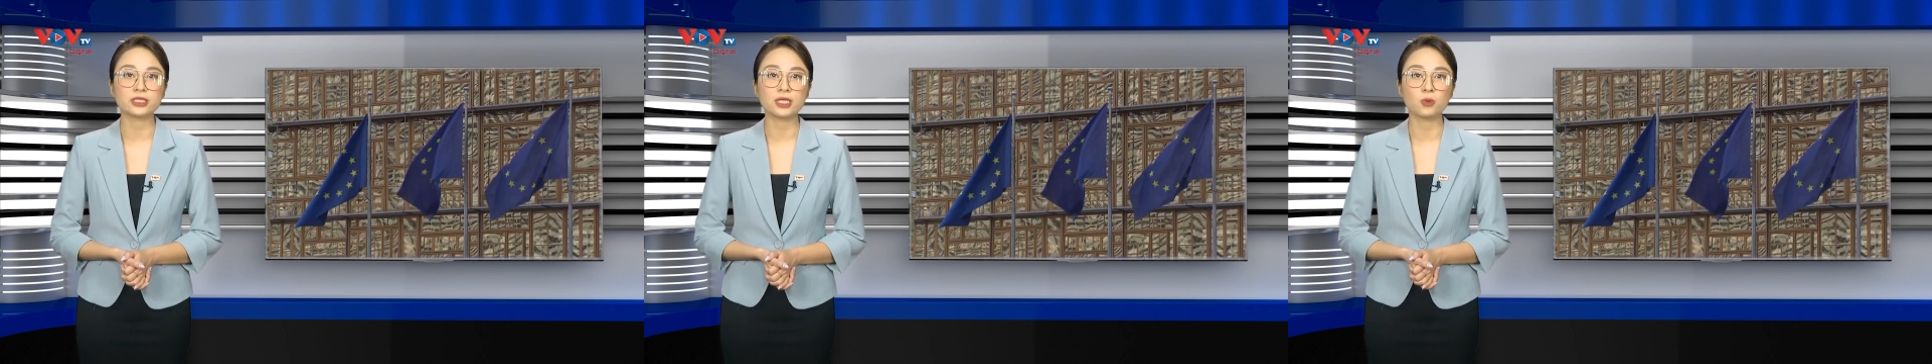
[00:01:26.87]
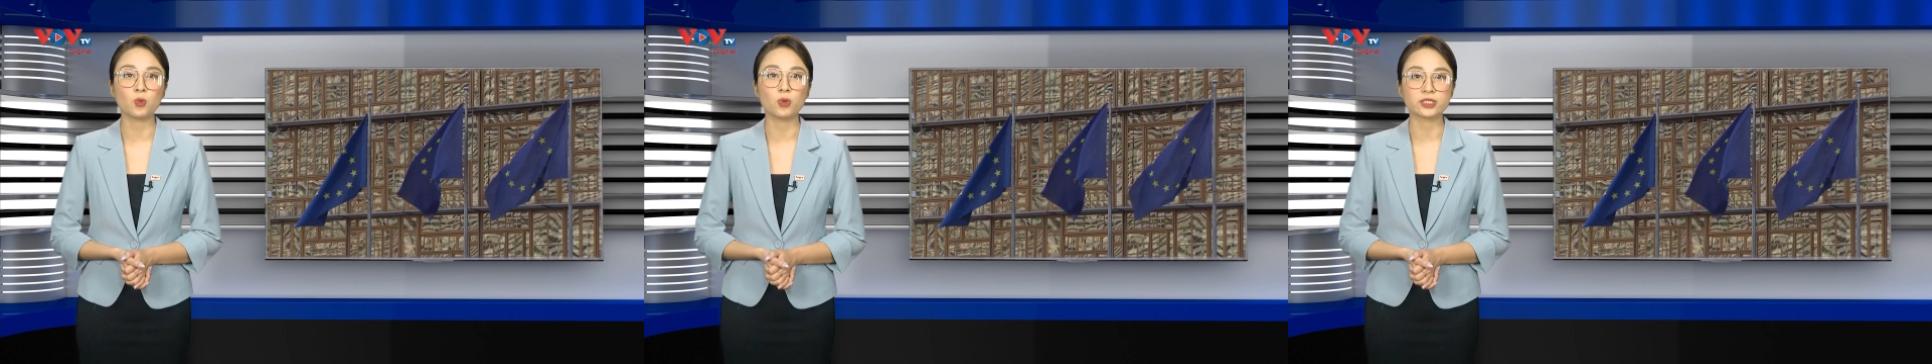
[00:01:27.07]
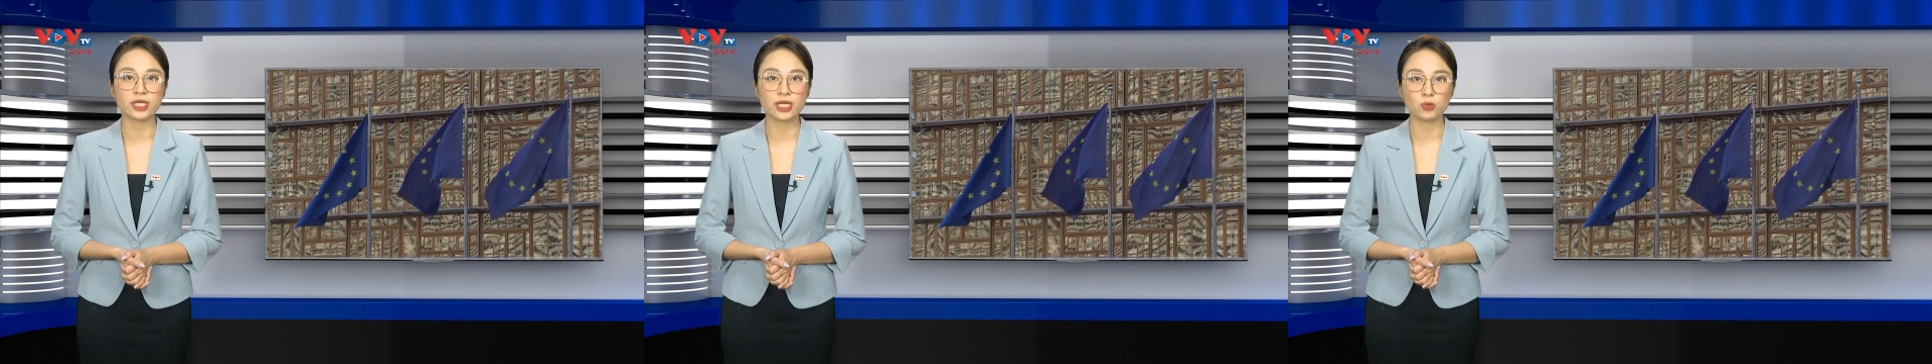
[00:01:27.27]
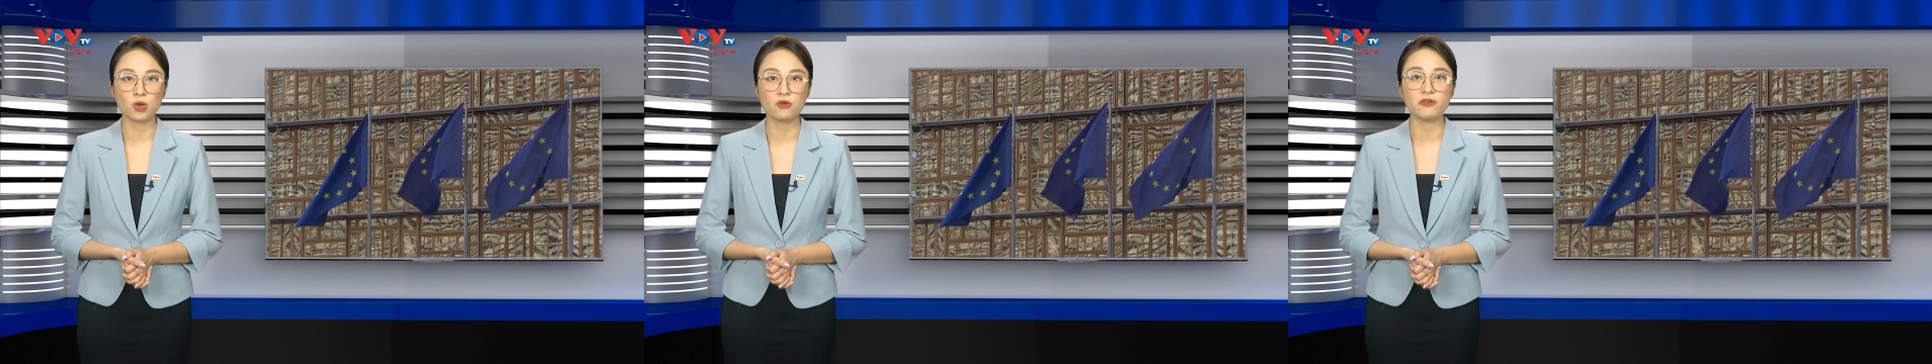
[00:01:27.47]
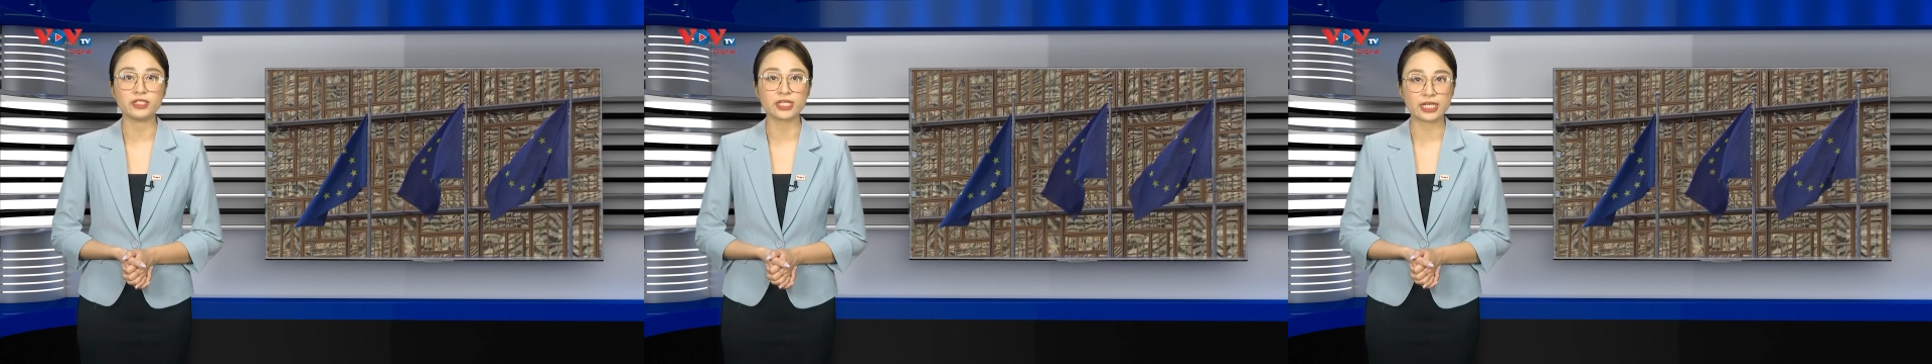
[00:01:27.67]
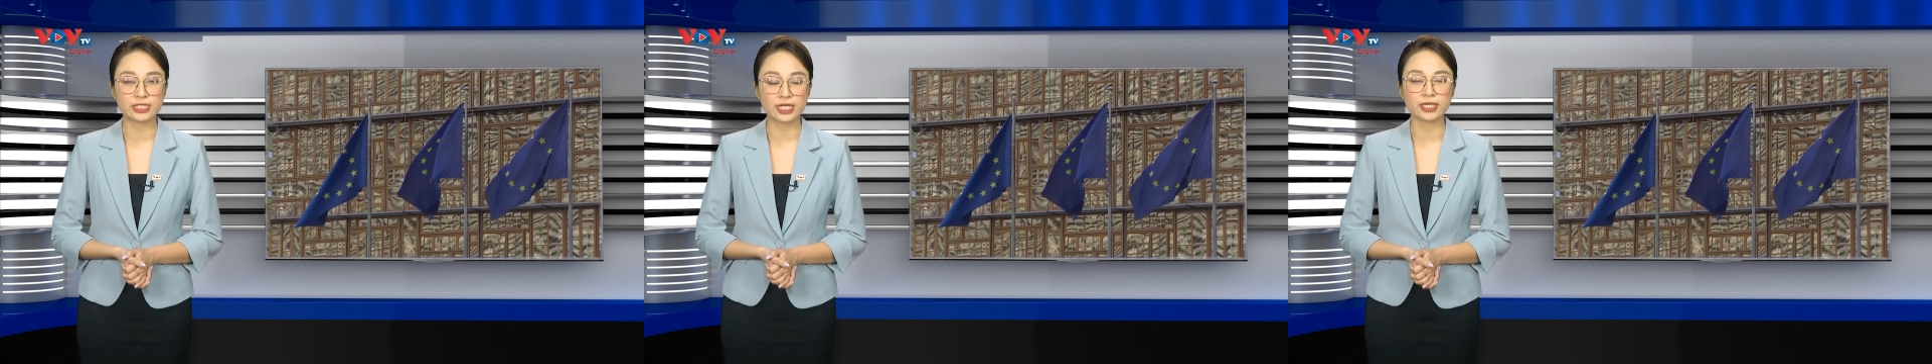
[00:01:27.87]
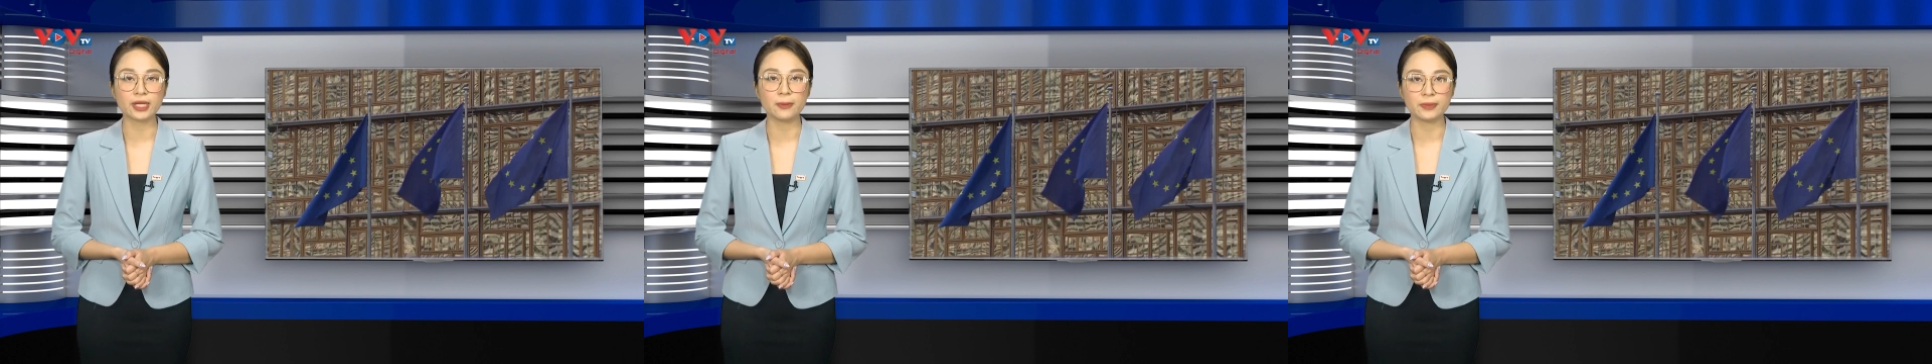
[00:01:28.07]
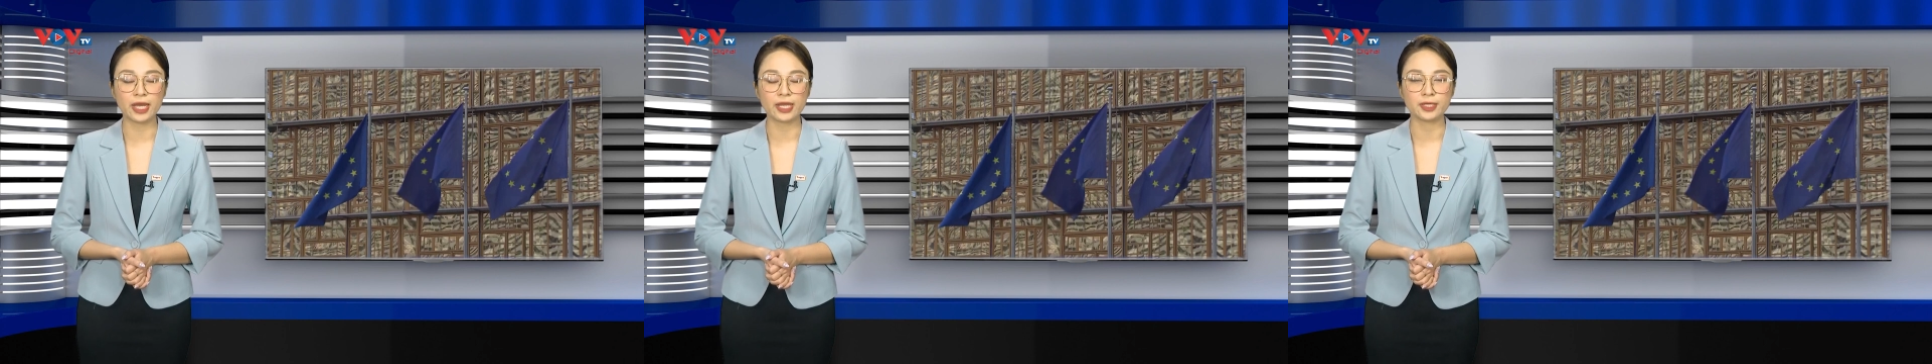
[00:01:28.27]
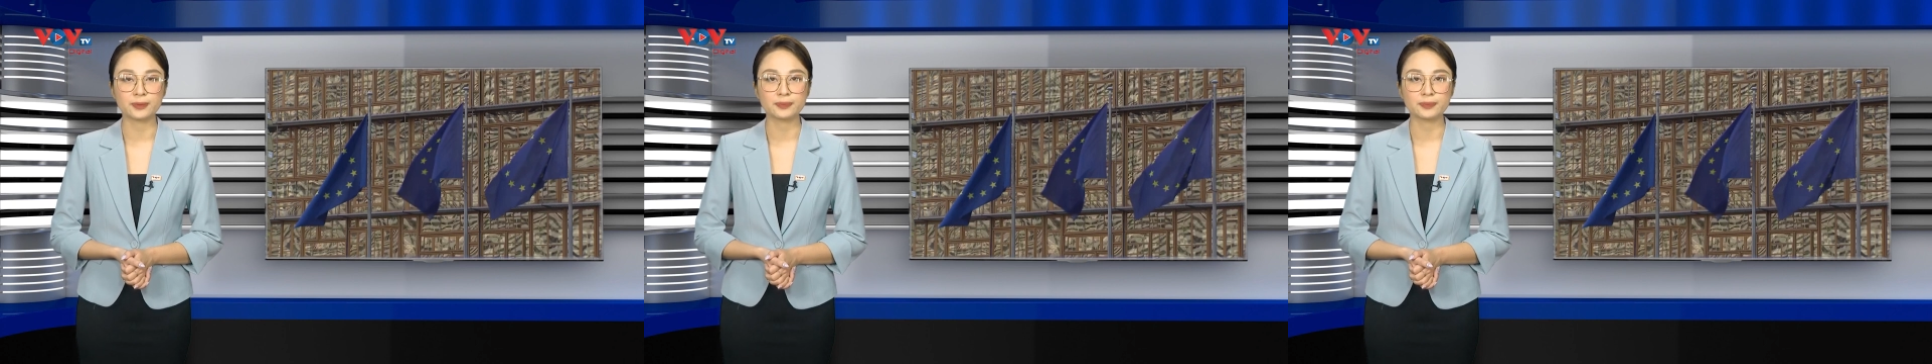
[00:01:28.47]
trong cuộc chạy đua vào Nhà Trắng năm nay.